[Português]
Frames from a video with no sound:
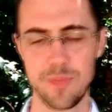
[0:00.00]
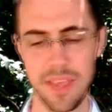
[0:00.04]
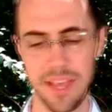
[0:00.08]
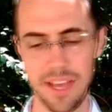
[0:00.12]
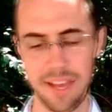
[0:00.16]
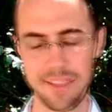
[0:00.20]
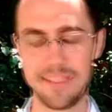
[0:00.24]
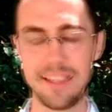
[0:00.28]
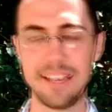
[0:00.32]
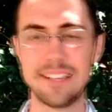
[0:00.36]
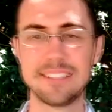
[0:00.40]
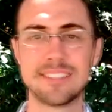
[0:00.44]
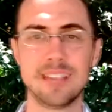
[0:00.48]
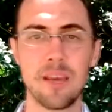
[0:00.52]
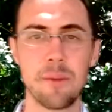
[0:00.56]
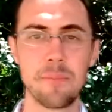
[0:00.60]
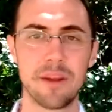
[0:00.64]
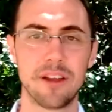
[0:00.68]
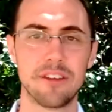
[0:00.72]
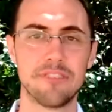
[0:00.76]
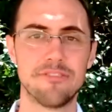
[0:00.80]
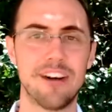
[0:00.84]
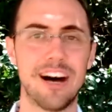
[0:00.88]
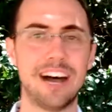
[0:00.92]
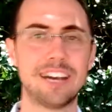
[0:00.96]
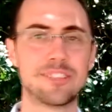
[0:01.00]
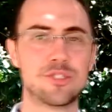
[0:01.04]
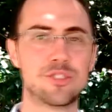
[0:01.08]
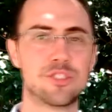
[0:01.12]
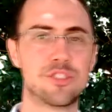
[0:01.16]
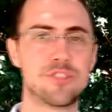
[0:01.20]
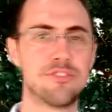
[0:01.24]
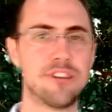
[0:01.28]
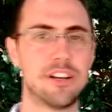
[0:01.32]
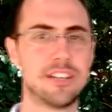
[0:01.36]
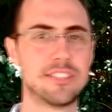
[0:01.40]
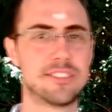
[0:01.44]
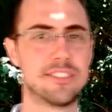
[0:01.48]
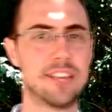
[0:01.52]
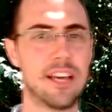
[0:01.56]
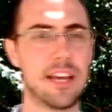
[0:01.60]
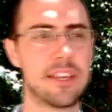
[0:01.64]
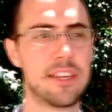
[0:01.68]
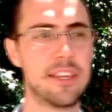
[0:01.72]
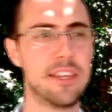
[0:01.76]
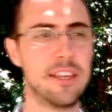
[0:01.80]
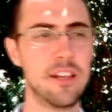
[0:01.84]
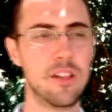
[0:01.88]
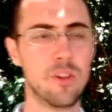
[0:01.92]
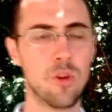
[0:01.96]
nem sempre é fácil de fazer
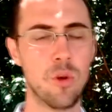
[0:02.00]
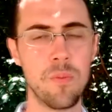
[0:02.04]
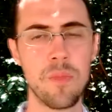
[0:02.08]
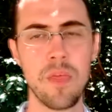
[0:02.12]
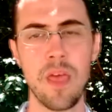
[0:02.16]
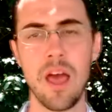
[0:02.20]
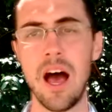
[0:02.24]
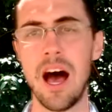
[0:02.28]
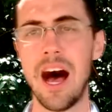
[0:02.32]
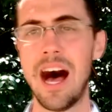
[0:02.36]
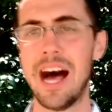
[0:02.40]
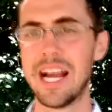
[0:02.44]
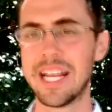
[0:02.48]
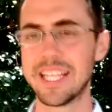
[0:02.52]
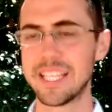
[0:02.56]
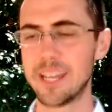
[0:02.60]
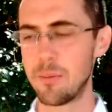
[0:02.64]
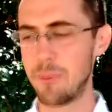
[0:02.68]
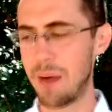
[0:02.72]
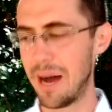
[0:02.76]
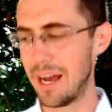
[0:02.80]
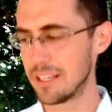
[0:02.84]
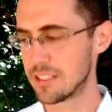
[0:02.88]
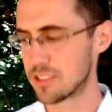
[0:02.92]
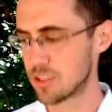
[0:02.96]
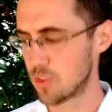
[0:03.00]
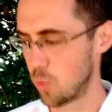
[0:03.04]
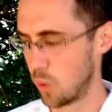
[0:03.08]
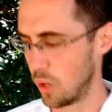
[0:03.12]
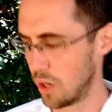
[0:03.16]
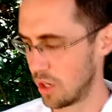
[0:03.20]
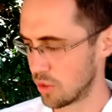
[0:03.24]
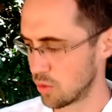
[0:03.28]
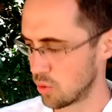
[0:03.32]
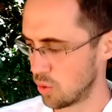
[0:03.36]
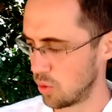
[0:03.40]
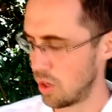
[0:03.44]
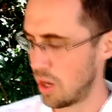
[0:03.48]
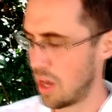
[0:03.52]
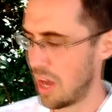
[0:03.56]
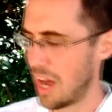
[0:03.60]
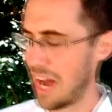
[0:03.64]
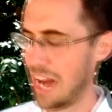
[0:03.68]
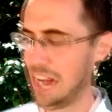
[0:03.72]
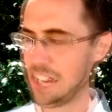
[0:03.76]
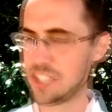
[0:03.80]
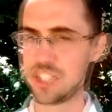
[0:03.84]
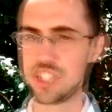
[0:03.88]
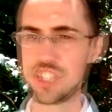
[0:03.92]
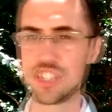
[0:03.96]
aquilo, ainda mais quando a
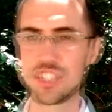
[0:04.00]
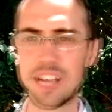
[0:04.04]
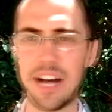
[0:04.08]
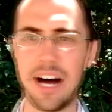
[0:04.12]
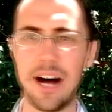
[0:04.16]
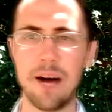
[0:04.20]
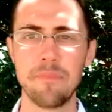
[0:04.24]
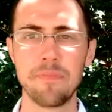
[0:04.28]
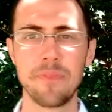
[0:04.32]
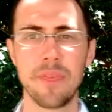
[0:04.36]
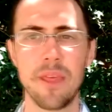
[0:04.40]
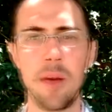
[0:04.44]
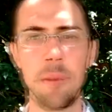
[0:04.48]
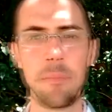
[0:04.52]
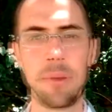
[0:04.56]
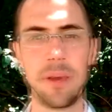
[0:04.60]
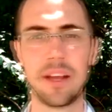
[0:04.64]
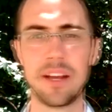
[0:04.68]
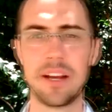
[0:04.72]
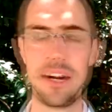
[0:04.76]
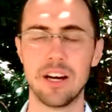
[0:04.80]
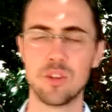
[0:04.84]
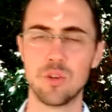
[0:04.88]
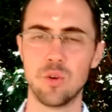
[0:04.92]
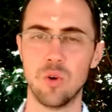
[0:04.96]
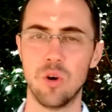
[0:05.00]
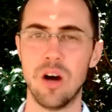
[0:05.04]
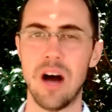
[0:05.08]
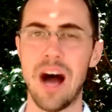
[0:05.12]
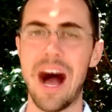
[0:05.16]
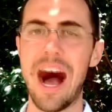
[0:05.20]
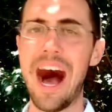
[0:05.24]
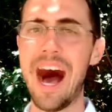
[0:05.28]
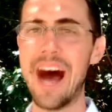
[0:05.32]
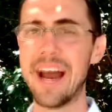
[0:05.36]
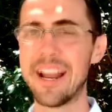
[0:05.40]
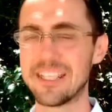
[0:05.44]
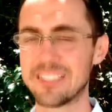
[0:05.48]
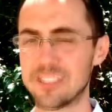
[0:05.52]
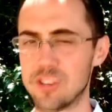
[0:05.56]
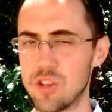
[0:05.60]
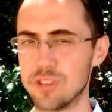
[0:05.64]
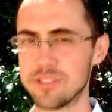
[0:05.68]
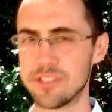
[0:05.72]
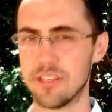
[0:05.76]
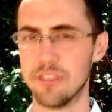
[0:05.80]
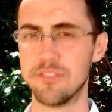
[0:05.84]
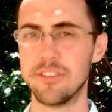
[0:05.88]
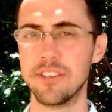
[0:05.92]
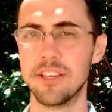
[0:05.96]
gente está pegando áreas da
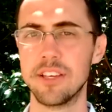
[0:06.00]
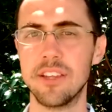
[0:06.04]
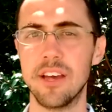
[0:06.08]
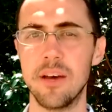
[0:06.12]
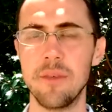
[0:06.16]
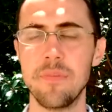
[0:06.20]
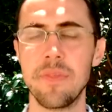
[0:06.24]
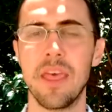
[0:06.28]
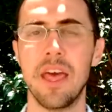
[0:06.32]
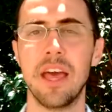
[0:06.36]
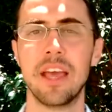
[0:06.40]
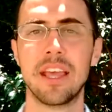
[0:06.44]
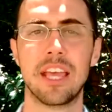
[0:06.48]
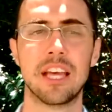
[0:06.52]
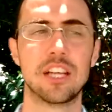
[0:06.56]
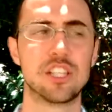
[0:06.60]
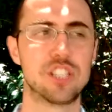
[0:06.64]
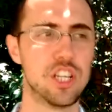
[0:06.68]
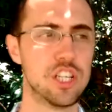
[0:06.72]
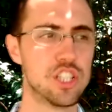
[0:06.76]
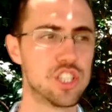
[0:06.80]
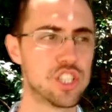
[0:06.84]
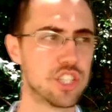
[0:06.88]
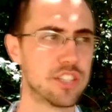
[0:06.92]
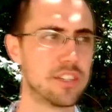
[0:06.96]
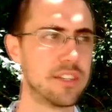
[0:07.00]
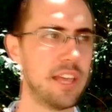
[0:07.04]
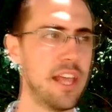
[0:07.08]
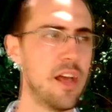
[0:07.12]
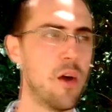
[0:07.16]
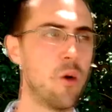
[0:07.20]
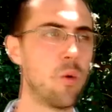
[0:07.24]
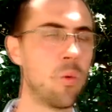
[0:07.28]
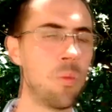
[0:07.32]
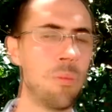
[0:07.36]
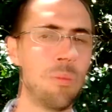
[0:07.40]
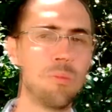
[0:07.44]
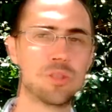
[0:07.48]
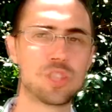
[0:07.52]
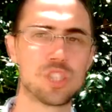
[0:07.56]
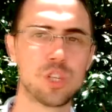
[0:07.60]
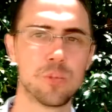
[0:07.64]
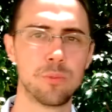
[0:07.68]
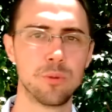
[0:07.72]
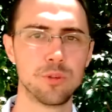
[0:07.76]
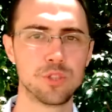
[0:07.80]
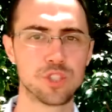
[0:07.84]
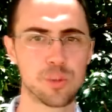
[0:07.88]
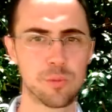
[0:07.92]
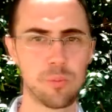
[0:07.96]
nossa vida que a gente tem algum tipo
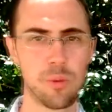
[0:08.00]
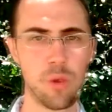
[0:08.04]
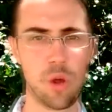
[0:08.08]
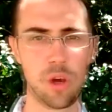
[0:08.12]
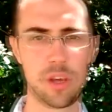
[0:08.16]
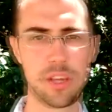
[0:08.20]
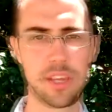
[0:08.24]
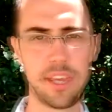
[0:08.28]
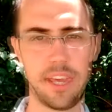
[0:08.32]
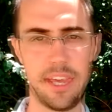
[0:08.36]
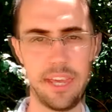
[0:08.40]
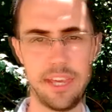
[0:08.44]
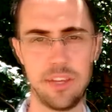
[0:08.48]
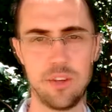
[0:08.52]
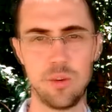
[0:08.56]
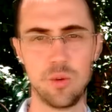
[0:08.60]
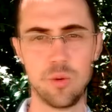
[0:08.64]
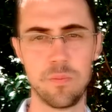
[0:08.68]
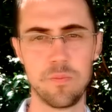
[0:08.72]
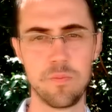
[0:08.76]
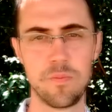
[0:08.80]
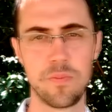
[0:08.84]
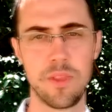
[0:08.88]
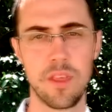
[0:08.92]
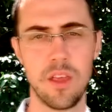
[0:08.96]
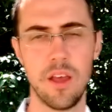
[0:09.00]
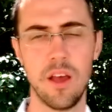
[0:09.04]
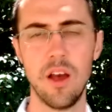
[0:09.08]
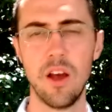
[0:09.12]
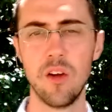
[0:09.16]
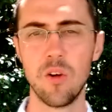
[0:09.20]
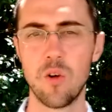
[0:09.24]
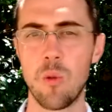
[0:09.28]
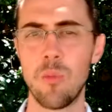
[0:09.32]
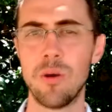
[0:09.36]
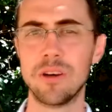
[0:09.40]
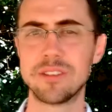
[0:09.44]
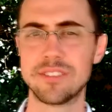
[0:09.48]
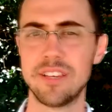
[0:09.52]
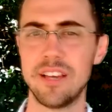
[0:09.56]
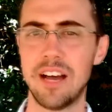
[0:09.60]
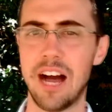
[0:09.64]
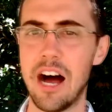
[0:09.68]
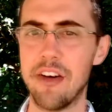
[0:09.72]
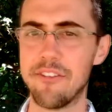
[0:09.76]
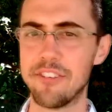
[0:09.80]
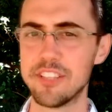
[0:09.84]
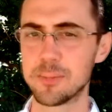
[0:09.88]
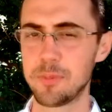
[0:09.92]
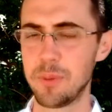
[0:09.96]
de bloqueio. Como assim,
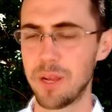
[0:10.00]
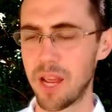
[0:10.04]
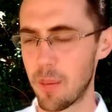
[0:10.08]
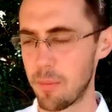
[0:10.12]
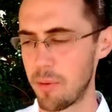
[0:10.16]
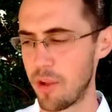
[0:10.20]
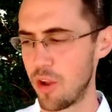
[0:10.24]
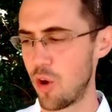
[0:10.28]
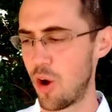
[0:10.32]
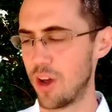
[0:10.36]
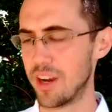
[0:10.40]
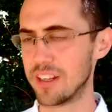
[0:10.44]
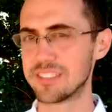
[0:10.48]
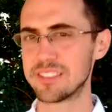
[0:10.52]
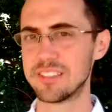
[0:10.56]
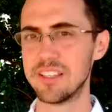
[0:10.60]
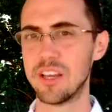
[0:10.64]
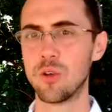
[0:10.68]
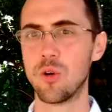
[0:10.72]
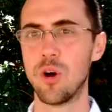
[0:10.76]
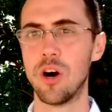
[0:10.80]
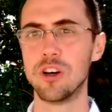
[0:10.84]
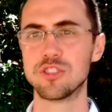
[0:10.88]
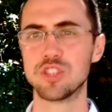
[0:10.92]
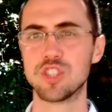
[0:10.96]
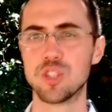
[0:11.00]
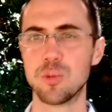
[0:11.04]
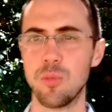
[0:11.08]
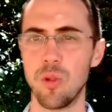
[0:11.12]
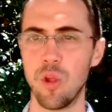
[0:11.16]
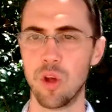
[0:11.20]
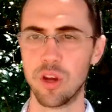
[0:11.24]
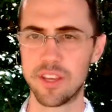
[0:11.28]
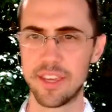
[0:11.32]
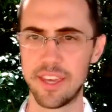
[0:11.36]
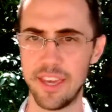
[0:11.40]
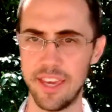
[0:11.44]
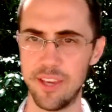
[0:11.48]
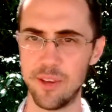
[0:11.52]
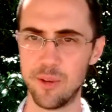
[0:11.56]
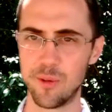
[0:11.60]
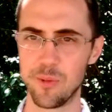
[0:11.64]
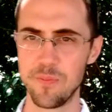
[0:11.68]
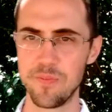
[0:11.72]
Rafa? Explica melhor esse negócio de bloqueio.